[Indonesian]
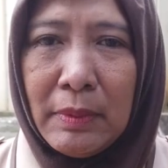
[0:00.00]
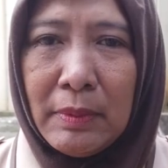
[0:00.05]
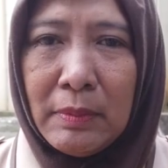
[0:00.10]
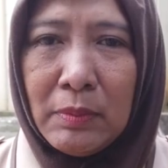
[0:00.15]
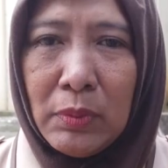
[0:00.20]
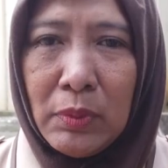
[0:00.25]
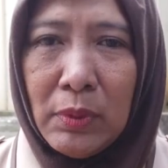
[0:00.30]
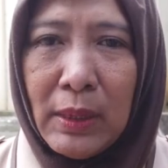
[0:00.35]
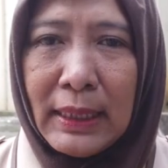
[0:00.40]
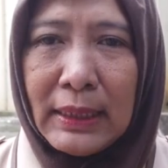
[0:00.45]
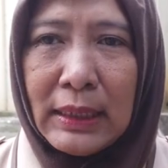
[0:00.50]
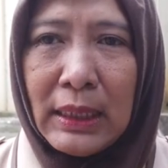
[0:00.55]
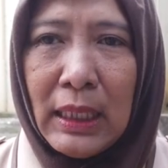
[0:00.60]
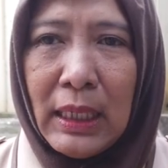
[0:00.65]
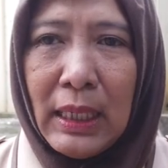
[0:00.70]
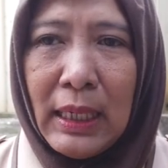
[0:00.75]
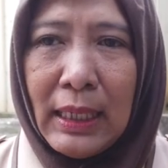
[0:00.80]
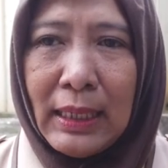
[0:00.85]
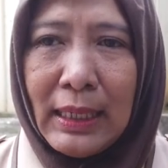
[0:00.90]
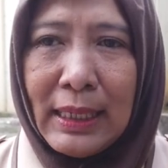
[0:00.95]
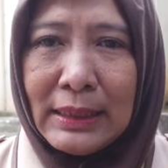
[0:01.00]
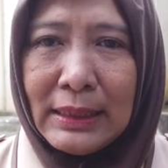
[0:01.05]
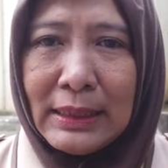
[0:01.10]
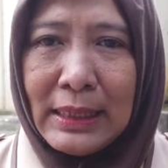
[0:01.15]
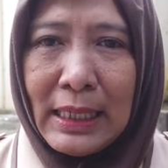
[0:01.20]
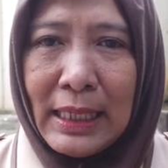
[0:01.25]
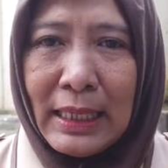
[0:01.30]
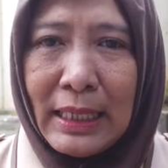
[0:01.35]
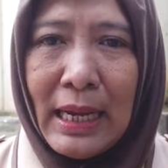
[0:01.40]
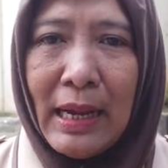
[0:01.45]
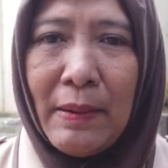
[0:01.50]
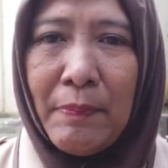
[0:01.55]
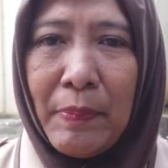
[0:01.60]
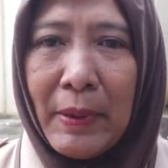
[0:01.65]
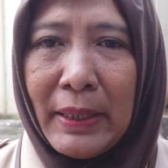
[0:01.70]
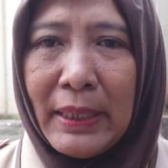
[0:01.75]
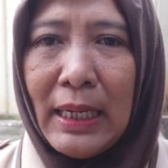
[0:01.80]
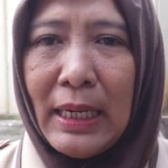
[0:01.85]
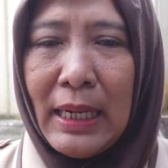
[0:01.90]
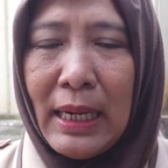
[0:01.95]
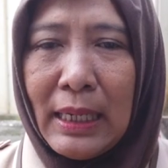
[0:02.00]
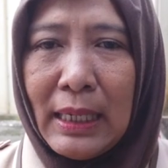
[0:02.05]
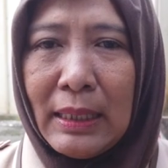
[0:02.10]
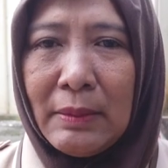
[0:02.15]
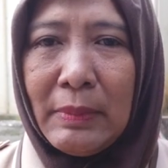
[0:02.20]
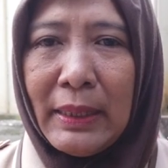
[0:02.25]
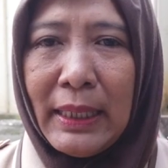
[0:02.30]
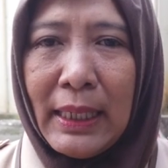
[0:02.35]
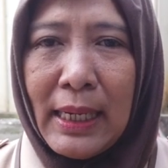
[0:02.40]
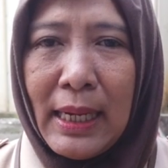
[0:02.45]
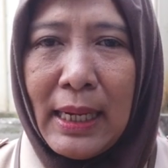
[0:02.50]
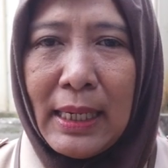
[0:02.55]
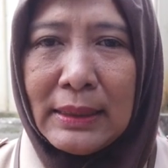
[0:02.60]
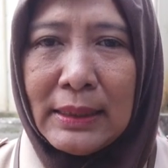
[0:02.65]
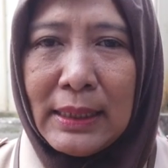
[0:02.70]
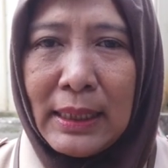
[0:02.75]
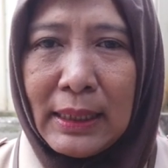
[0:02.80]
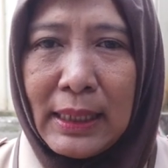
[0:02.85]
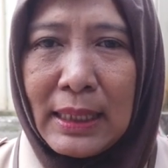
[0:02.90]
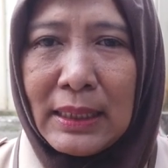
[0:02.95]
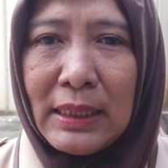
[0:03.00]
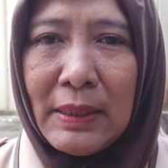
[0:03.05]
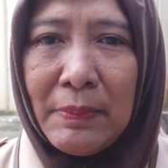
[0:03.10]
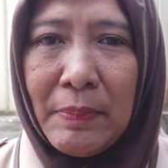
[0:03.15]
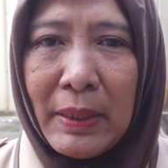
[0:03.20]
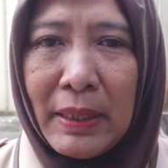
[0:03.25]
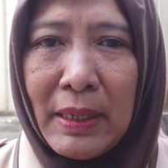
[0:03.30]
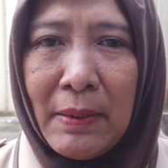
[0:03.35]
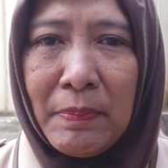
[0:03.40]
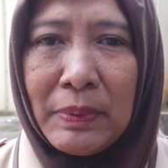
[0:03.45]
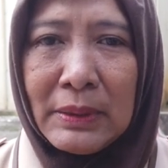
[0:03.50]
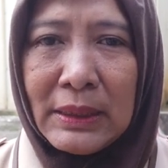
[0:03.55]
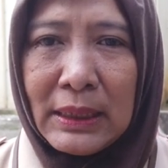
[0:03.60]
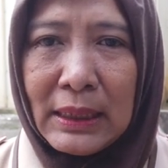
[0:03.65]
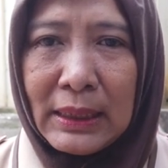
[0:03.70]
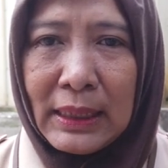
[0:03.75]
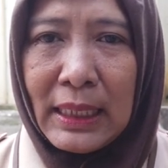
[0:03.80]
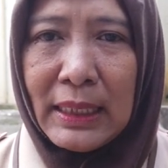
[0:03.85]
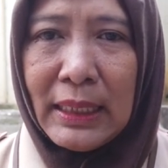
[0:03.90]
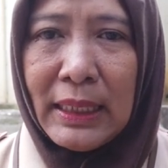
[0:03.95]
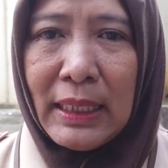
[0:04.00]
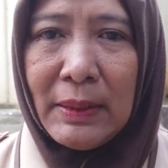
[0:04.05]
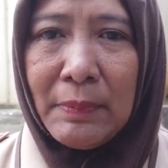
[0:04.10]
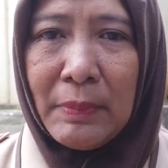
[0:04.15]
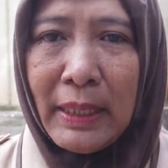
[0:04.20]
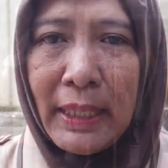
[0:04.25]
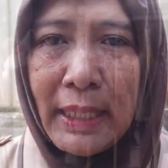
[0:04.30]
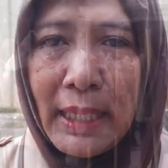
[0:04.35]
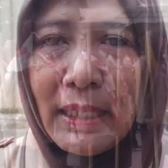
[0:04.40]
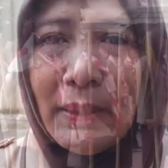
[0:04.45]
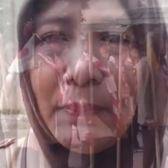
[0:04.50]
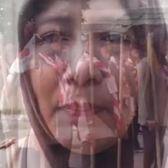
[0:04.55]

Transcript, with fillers: membuat rancangan apa yang akan mereka ajarkan kepada peserta didik mereka